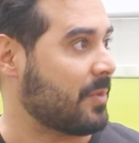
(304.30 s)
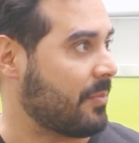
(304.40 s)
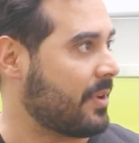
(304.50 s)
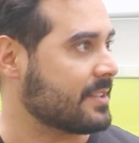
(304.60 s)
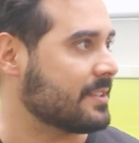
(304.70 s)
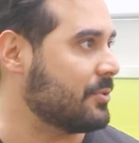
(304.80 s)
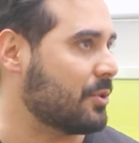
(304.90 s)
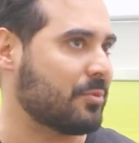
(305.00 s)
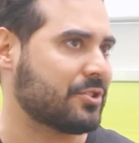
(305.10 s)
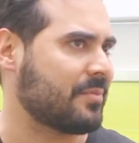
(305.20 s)
papás y
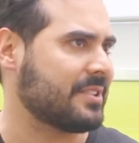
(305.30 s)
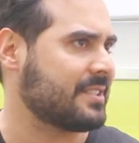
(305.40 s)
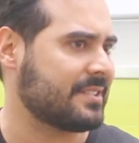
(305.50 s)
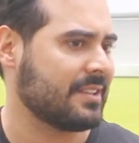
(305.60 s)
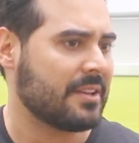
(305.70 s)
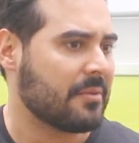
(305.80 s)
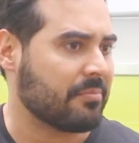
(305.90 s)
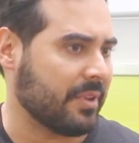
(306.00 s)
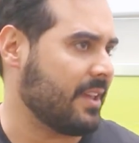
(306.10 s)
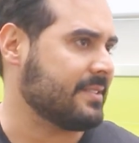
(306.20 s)
uno muchas veces
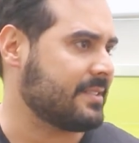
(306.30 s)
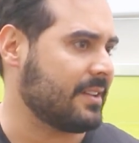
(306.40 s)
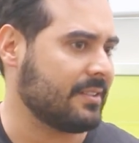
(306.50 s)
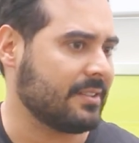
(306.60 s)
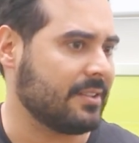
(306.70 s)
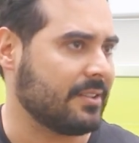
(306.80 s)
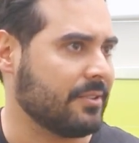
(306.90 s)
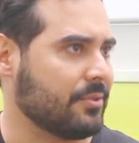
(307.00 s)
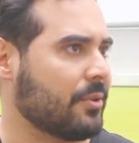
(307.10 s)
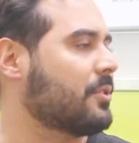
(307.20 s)
piensa
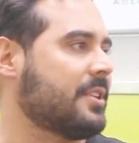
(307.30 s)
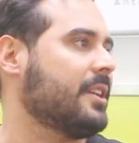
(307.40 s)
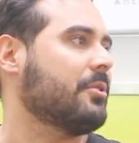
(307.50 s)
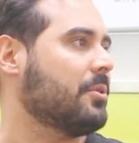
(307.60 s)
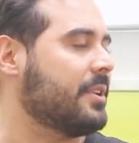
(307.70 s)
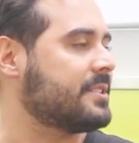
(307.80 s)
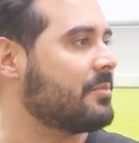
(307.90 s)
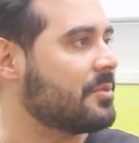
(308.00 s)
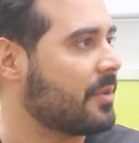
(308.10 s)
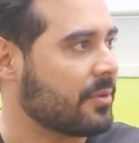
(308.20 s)
y uno no quiere vivir esa
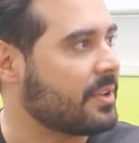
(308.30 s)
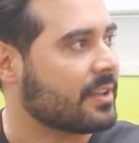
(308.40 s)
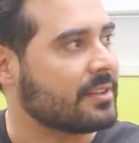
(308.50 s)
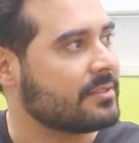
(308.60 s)
misma vida.